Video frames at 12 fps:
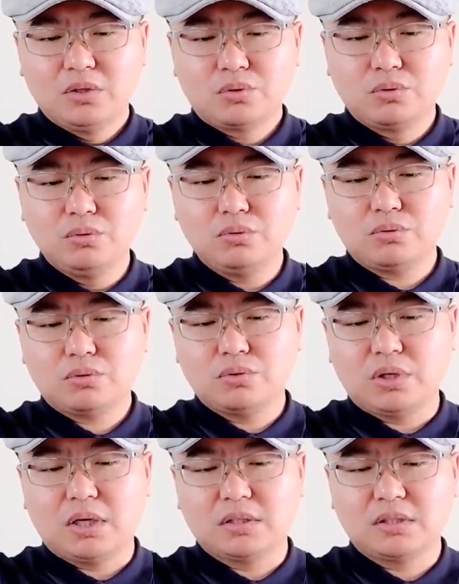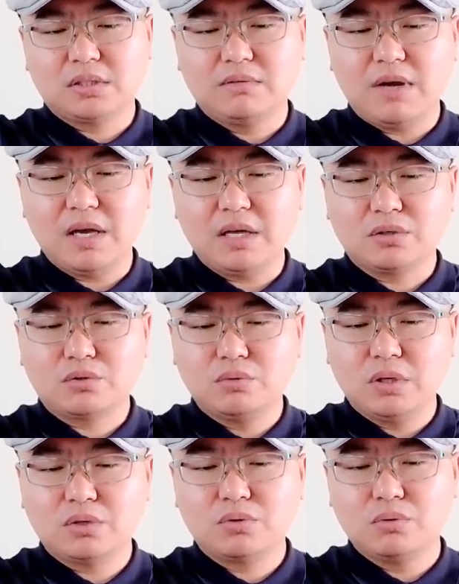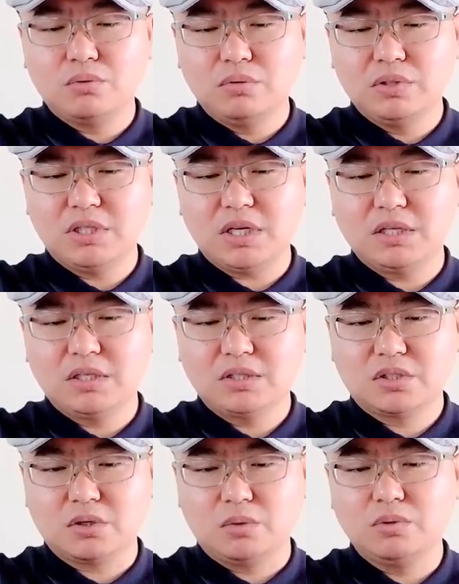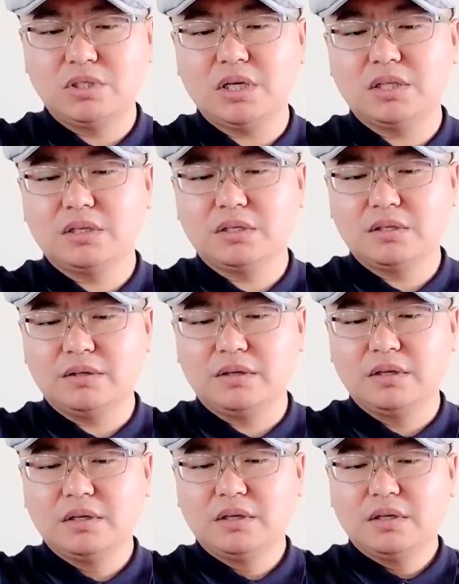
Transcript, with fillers: 除啊此外啊，除了中共见证首届的这个